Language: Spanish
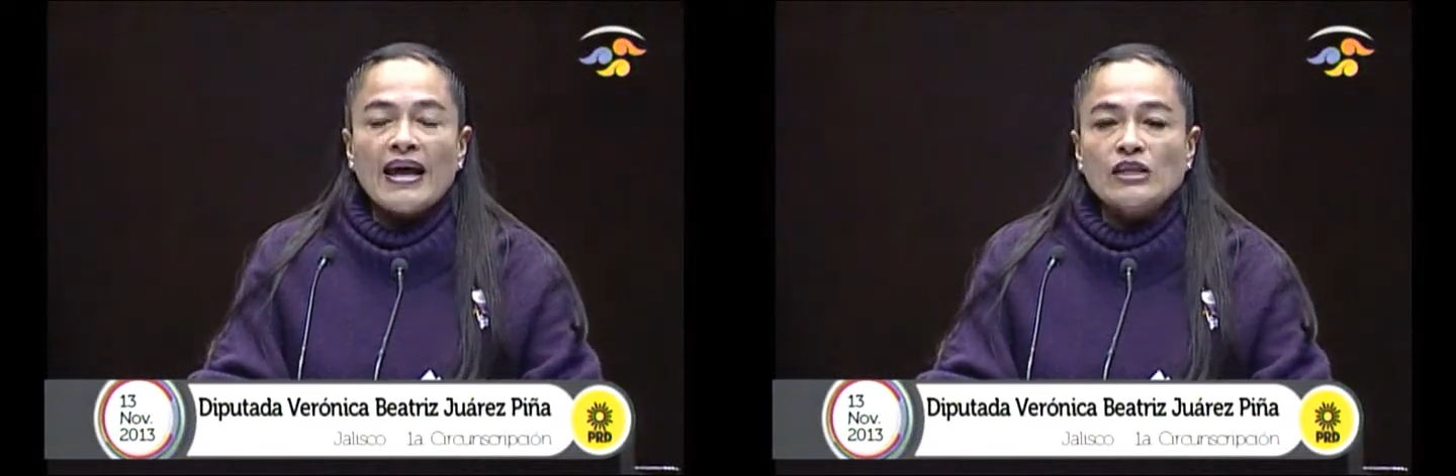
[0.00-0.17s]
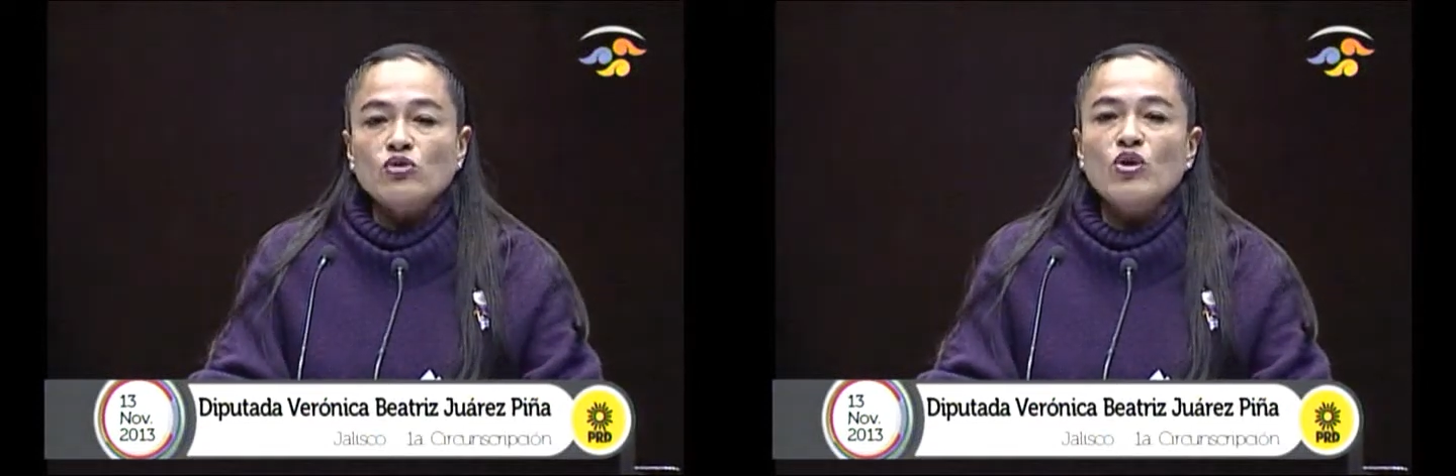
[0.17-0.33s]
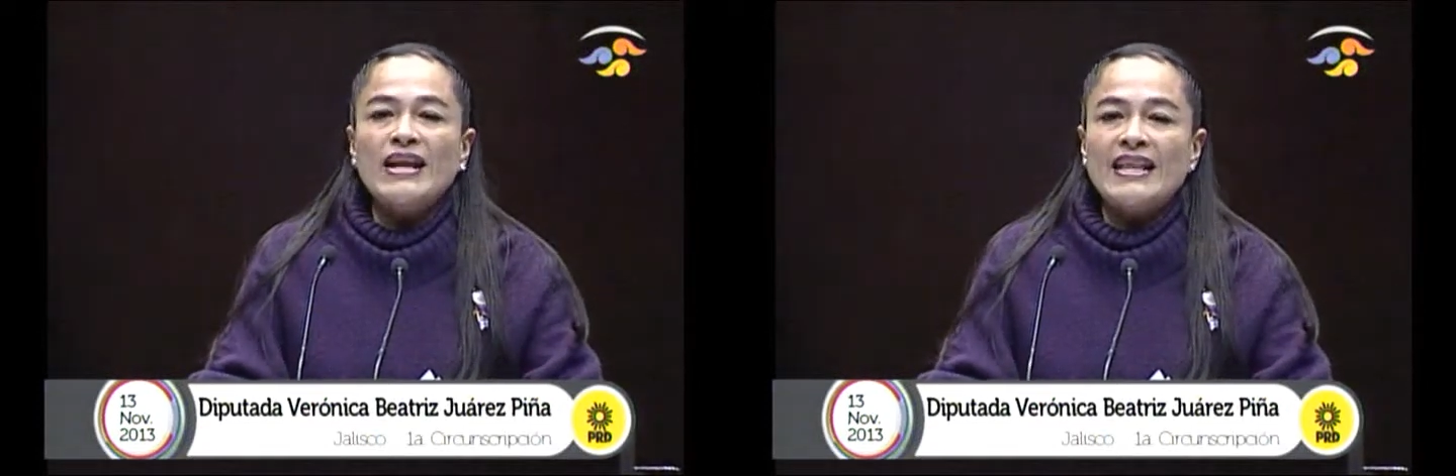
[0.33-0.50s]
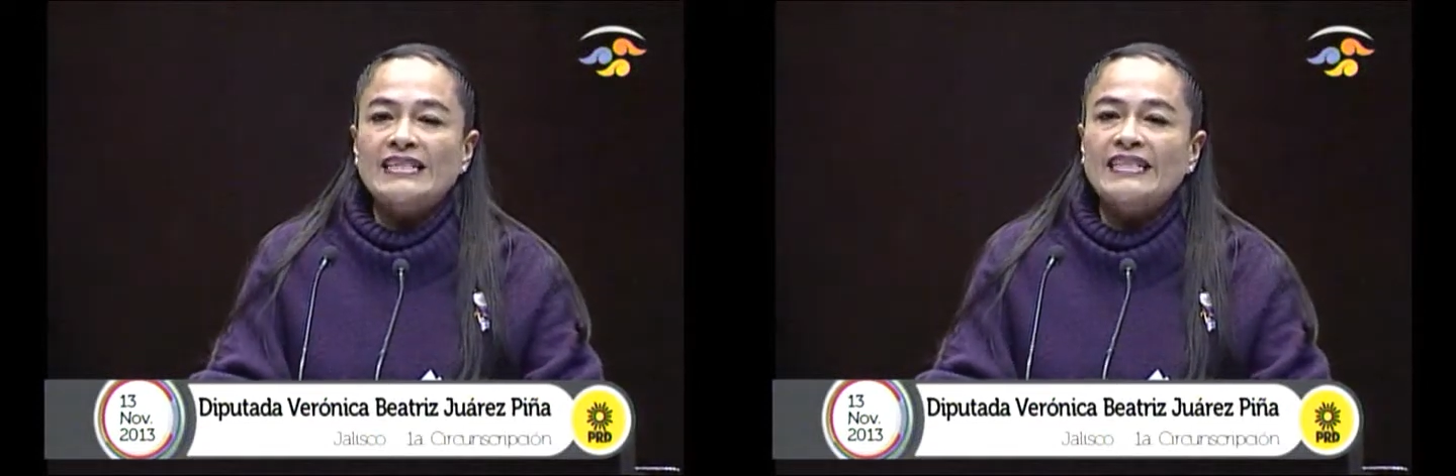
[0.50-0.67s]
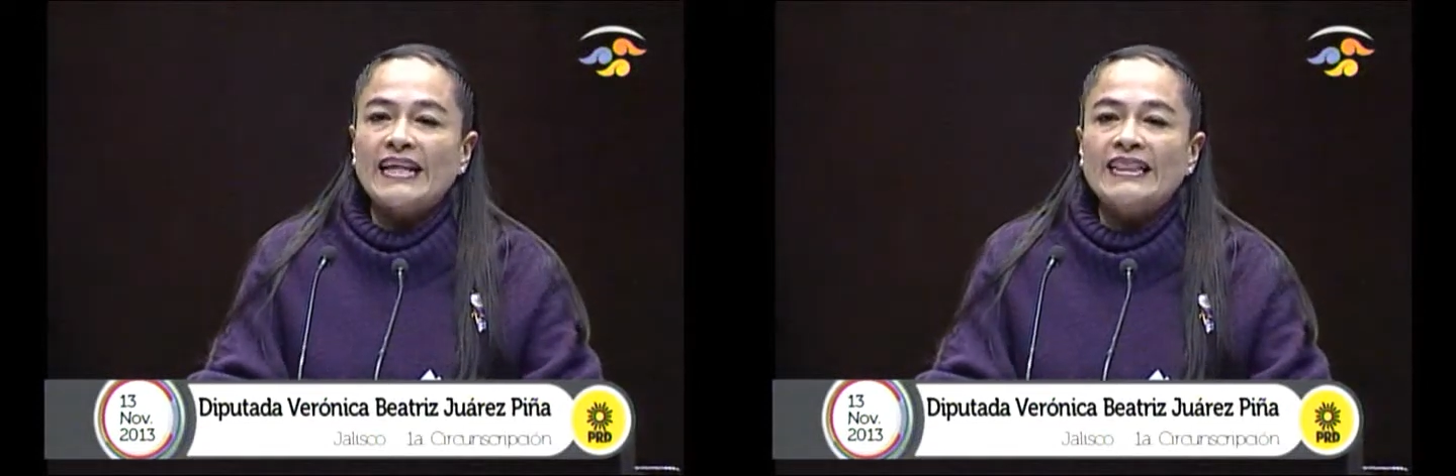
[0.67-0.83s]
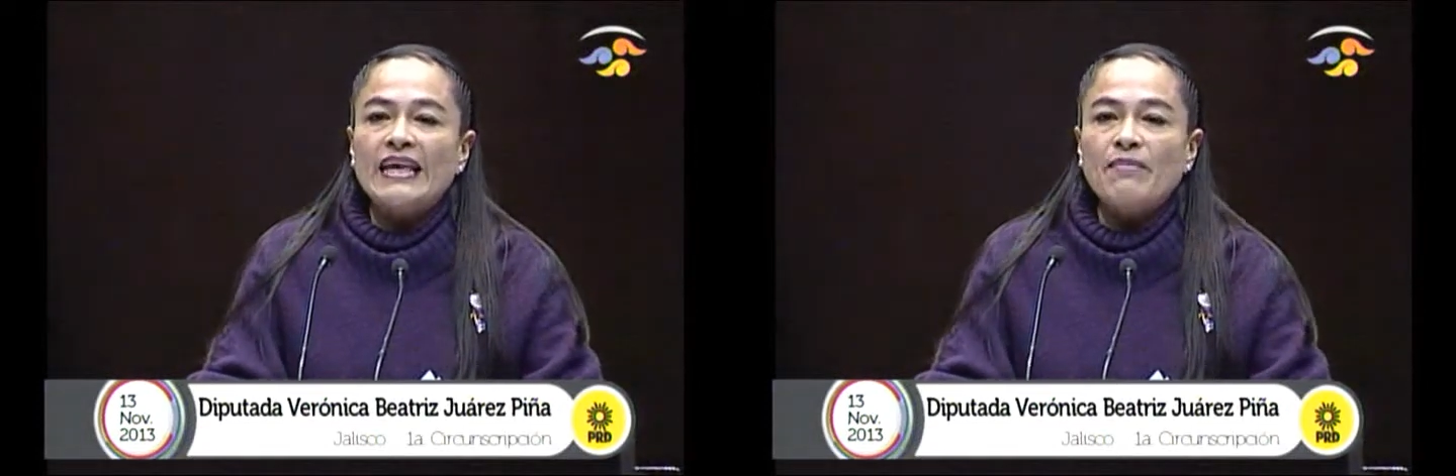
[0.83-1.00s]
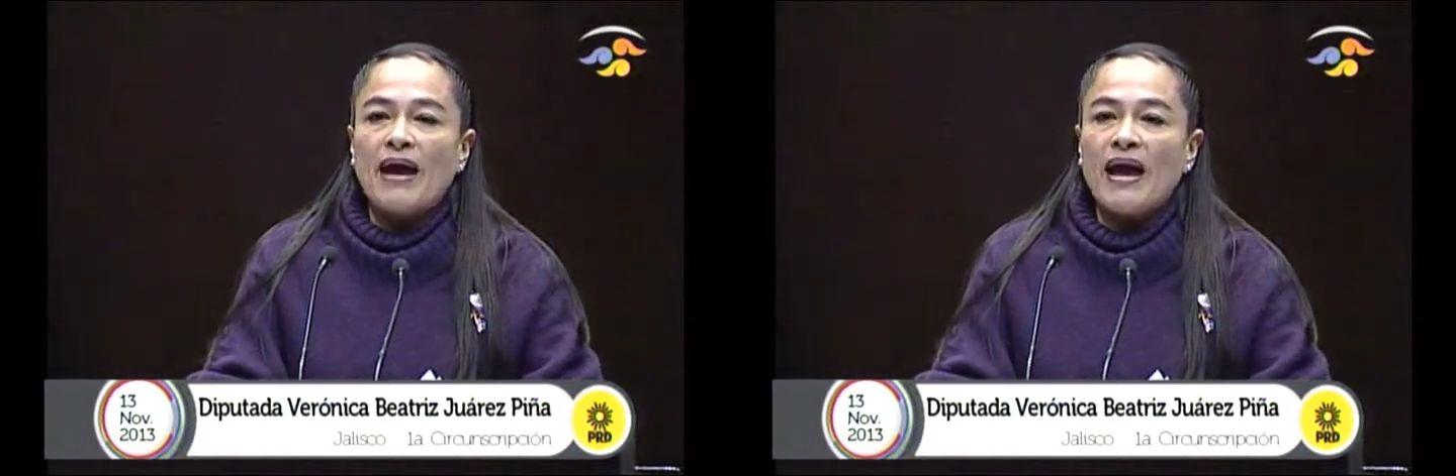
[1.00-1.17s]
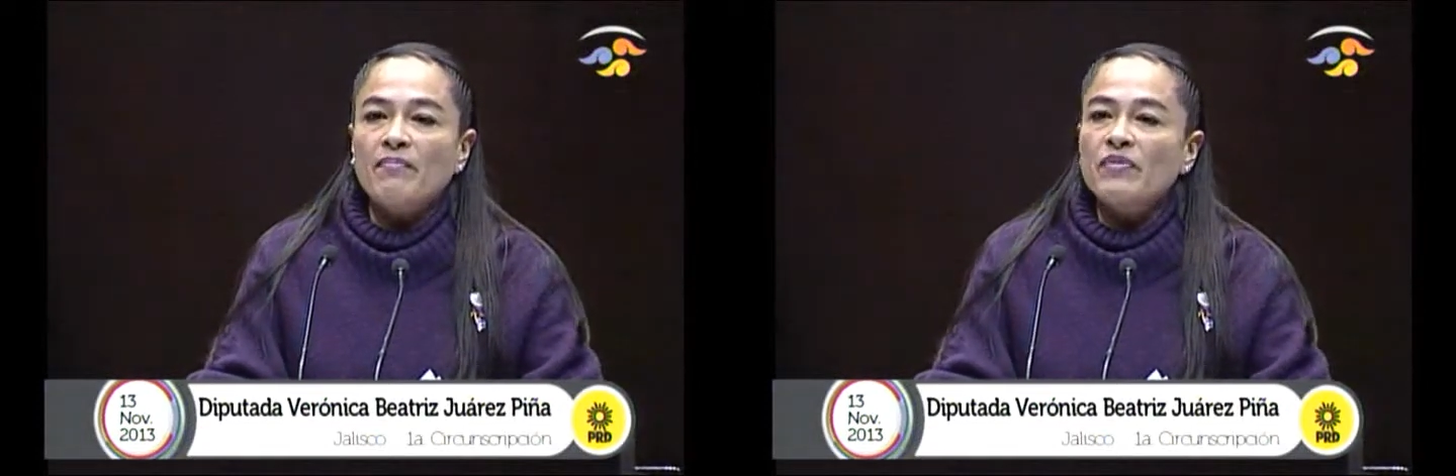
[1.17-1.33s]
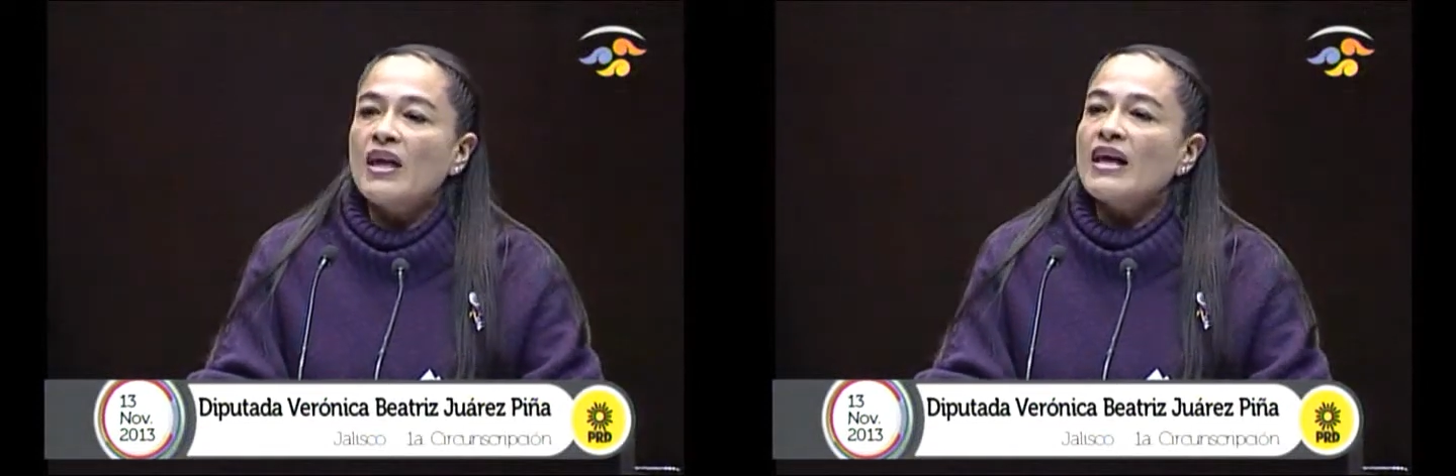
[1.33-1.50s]
Es una
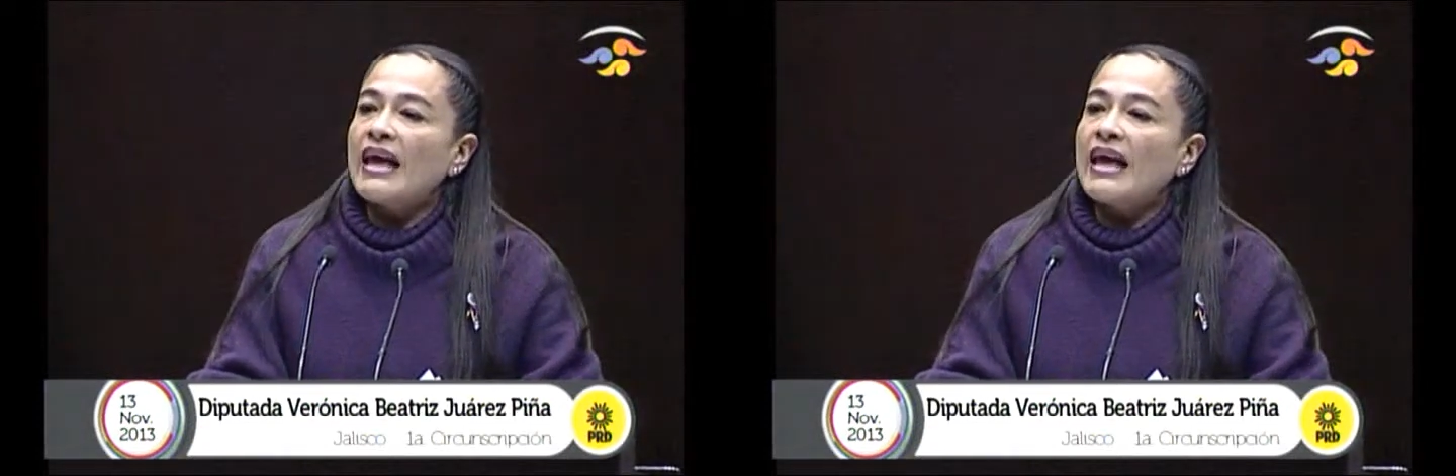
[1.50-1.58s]
iniciativa